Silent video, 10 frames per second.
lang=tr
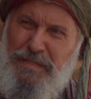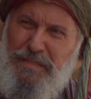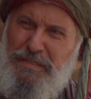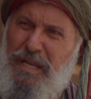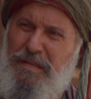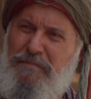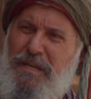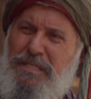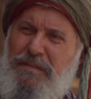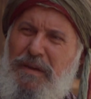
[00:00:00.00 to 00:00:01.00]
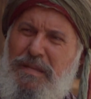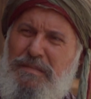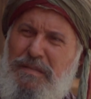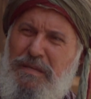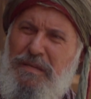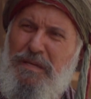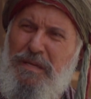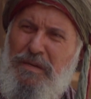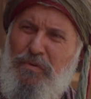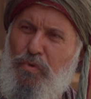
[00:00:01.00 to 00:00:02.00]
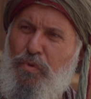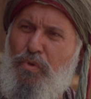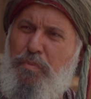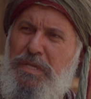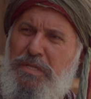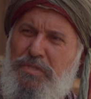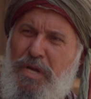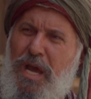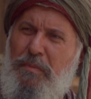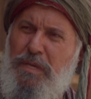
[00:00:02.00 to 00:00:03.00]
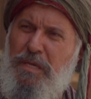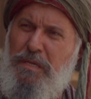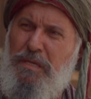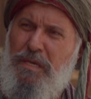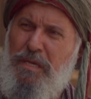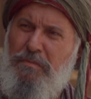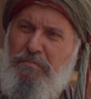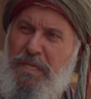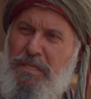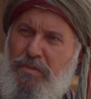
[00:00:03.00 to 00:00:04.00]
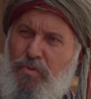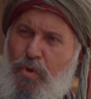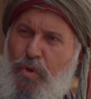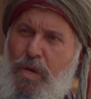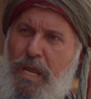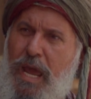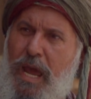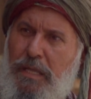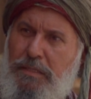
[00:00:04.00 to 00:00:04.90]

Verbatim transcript: Senin vazifen ulu bir cami, bir külliye